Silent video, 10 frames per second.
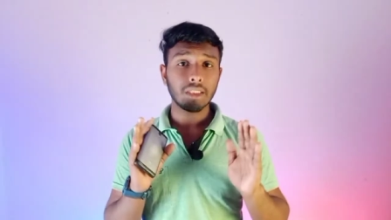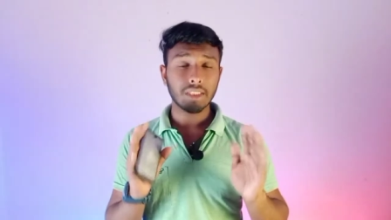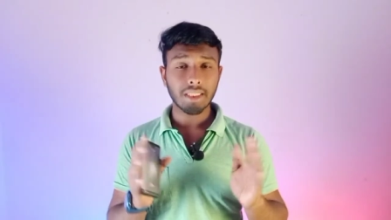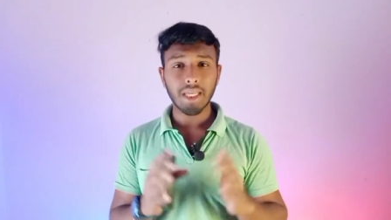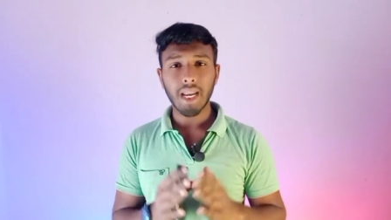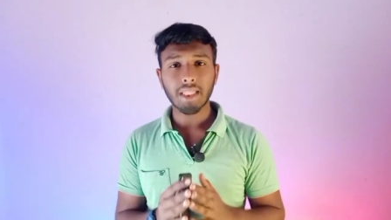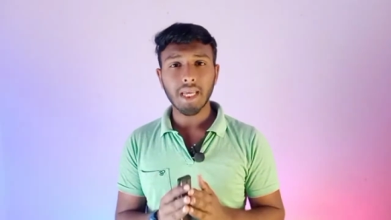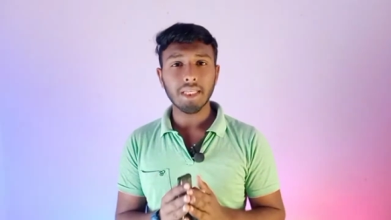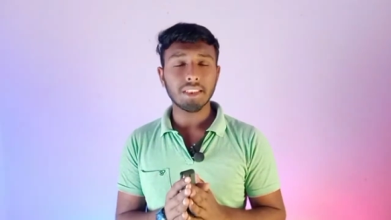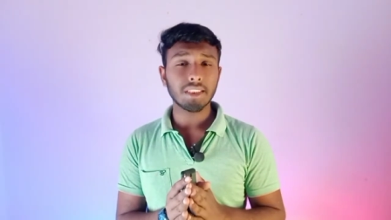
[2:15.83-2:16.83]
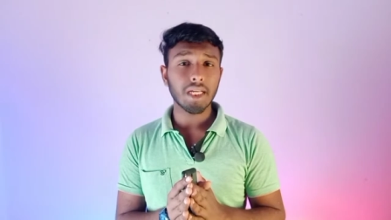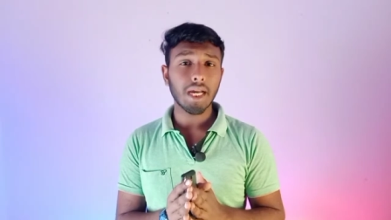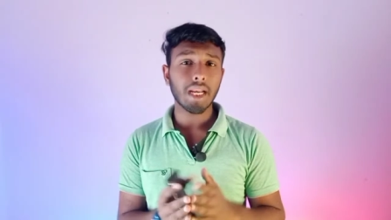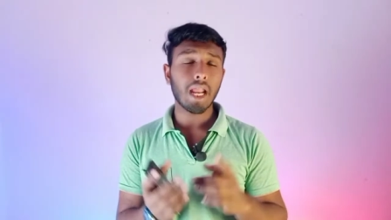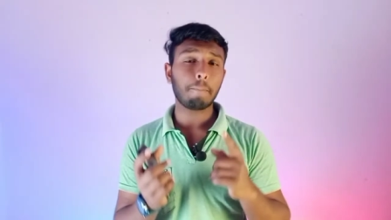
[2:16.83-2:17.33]
चलता रहता है जिसके
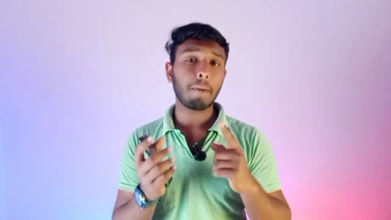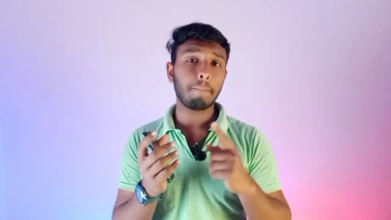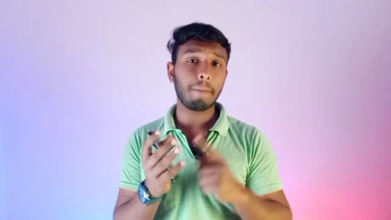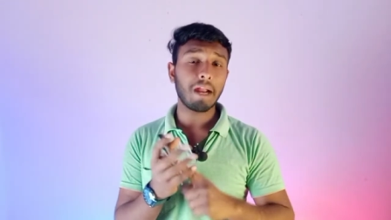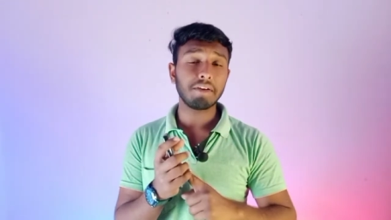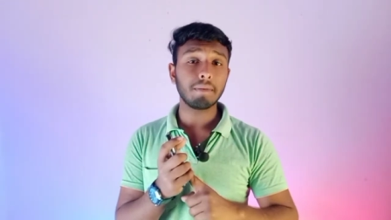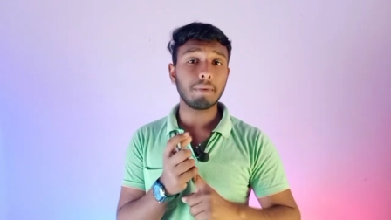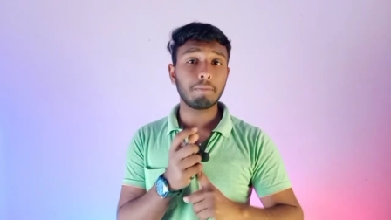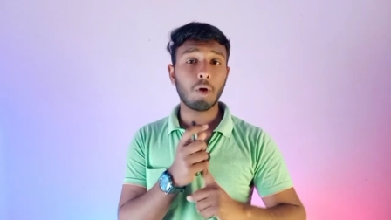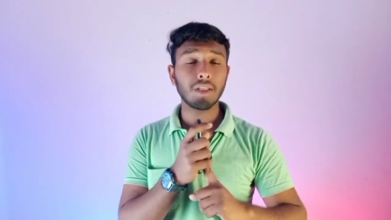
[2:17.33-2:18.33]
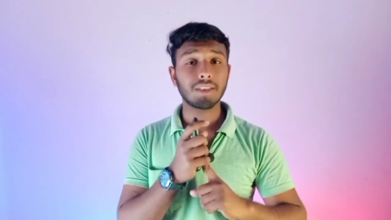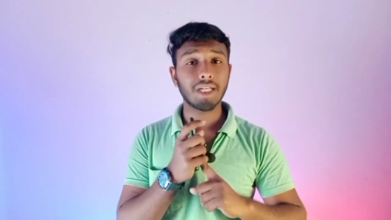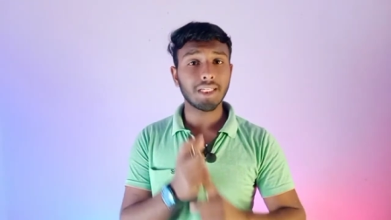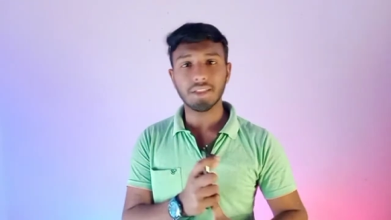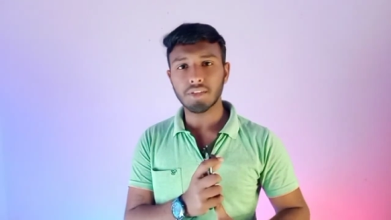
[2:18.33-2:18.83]
कारण आपका बैटरी भी बहुत
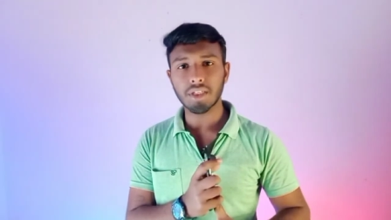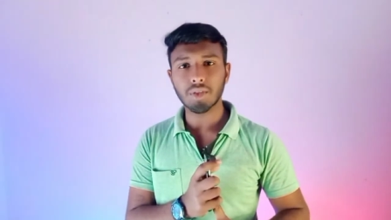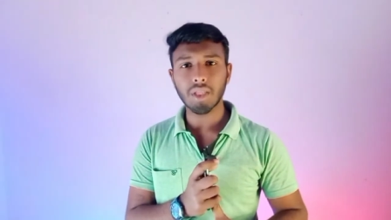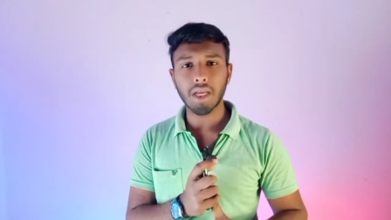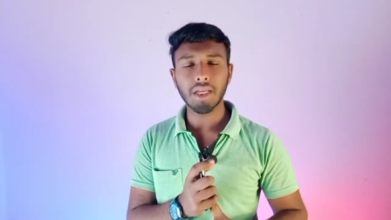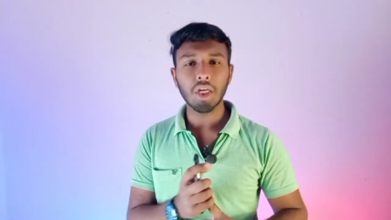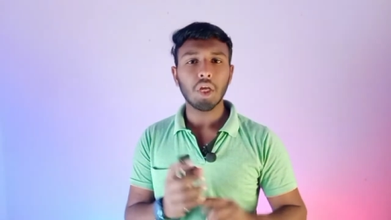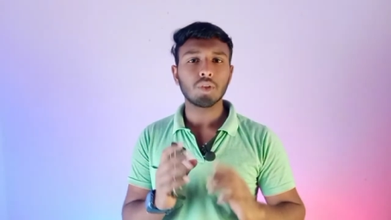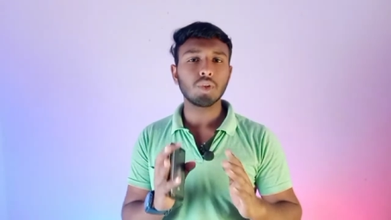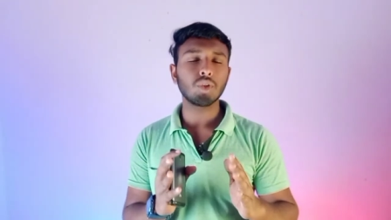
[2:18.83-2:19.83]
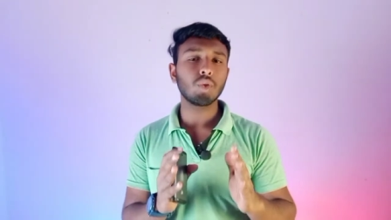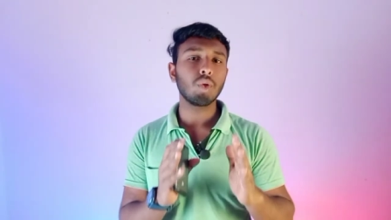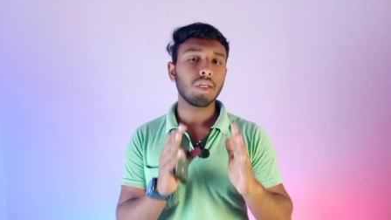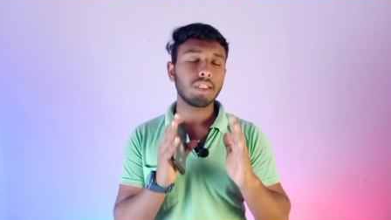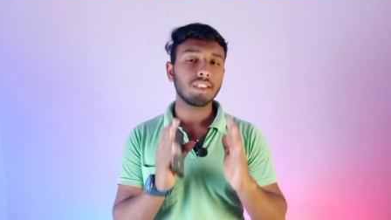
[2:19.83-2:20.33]
ज़्यादा ड्रेन होता है तो दोस्तों
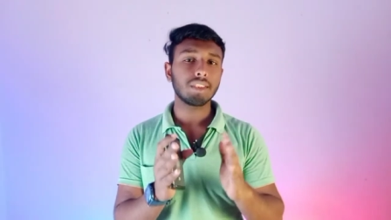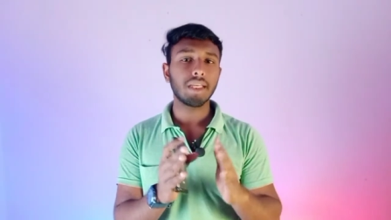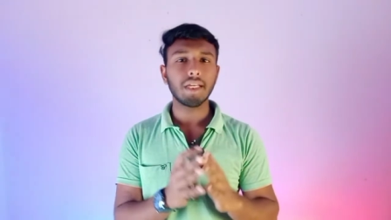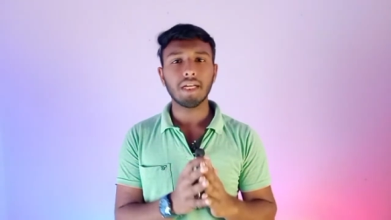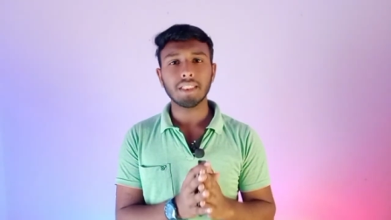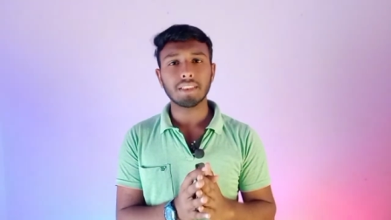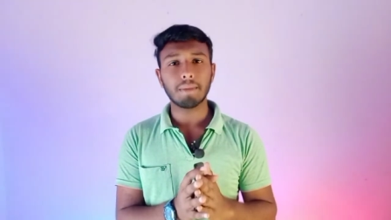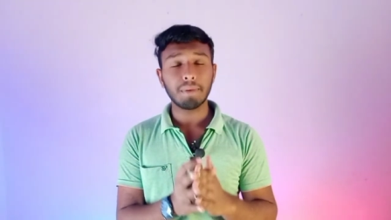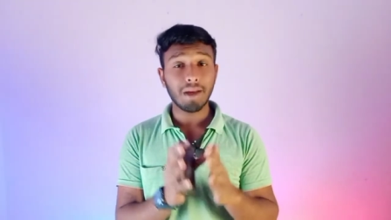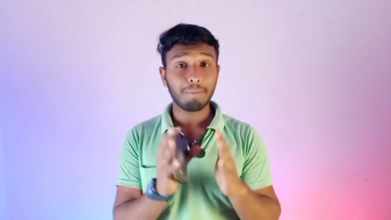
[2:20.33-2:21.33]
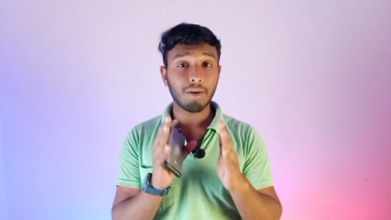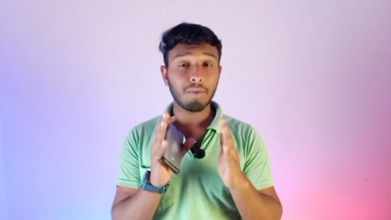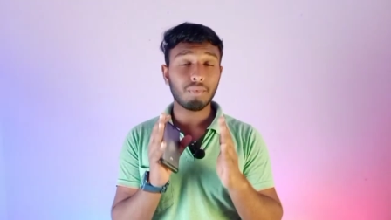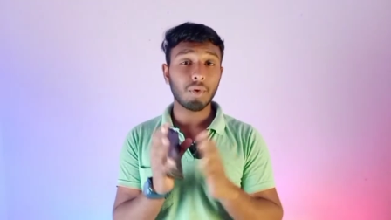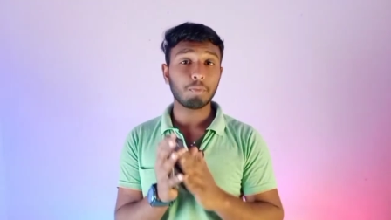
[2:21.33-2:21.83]
इस तरीके का जब भी आपका
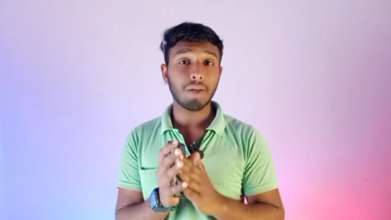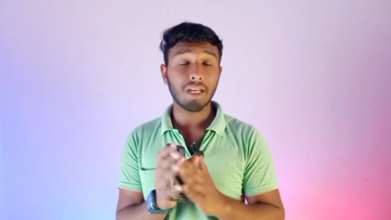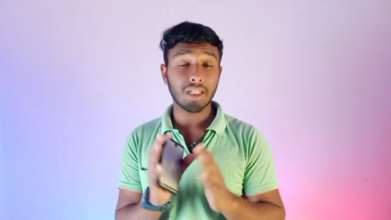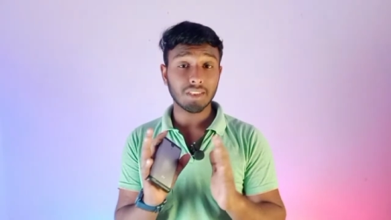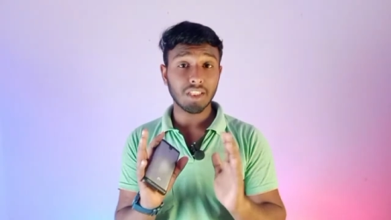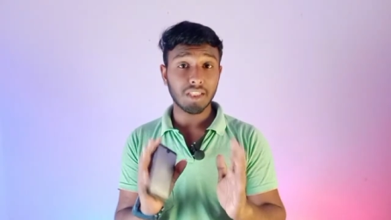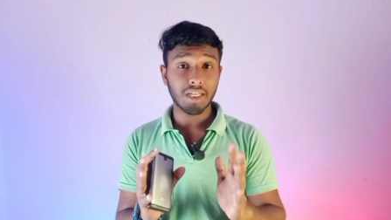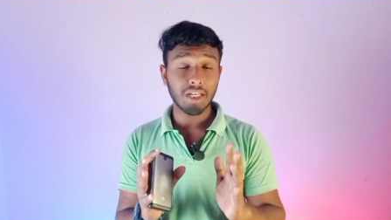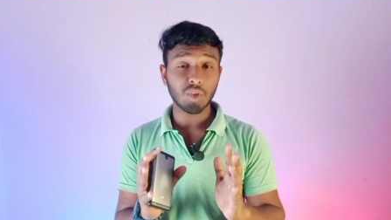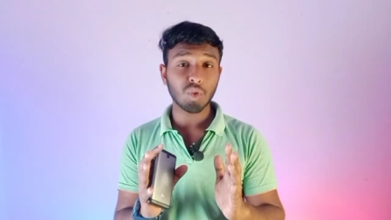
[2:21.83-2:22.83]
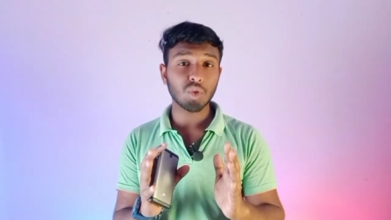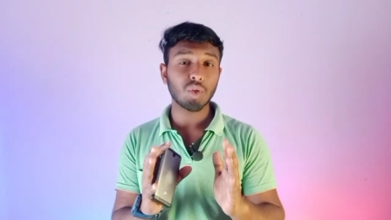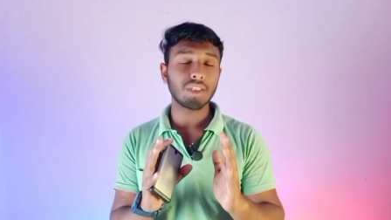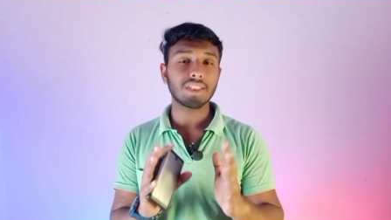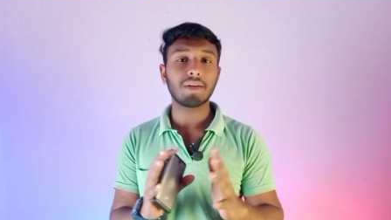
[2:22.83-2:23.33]
फ़ोन पर लक्षण दिखे तो
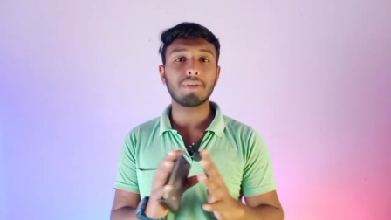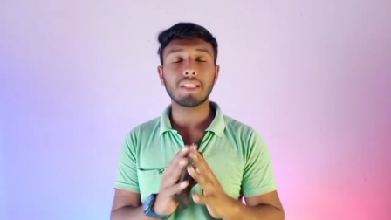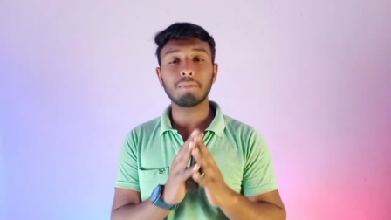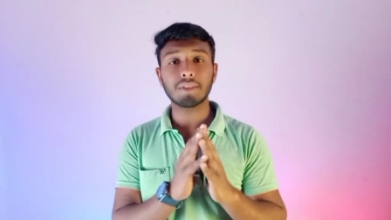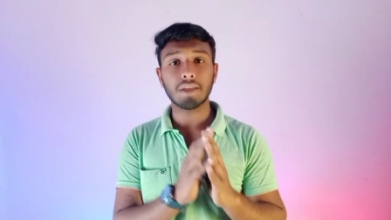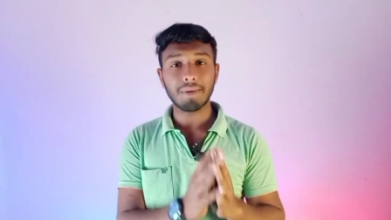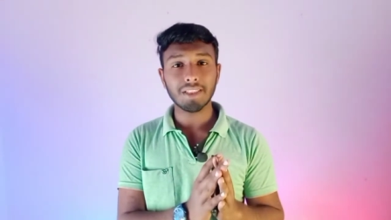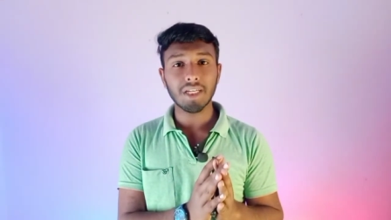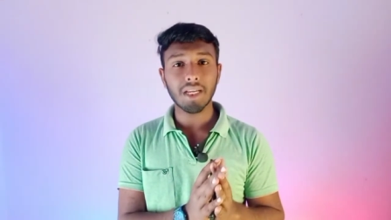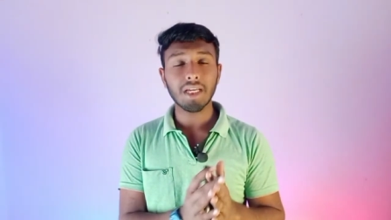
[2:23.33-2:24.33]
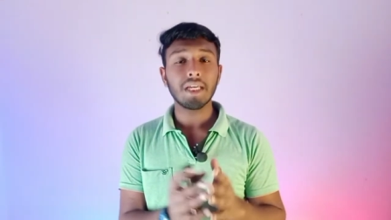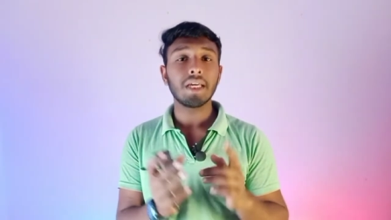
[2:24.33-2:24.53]
दोस्तों इसका मतलब समझ जाना